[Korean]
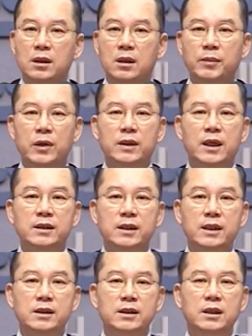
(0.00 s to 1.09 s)
바로
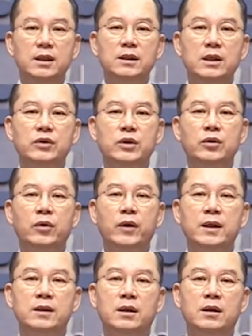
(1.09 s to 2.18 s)
당신께서 친히 세우신
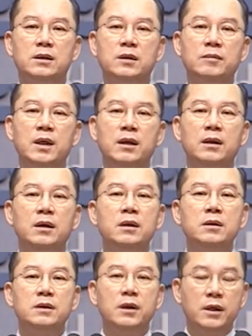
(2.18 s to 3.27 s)
교회에서 정말
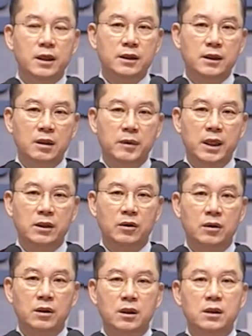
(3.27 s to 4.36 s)
서리건
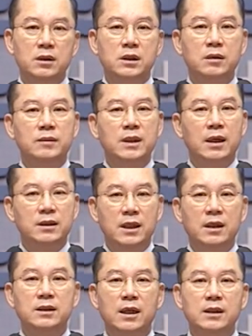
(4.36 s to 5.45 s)
열매라도 지금
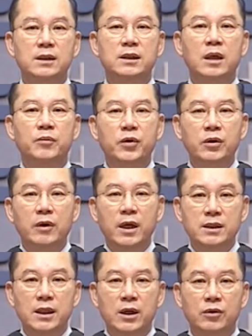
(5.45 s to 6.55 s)
당장 당신께
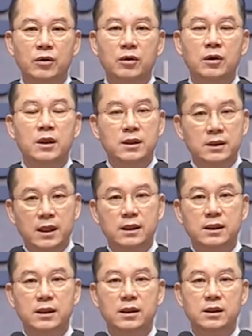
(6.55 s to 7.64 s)
필요하시다고
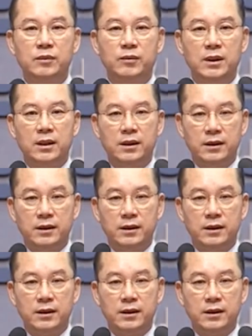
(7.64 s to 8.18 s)
찾으시는 것입니다.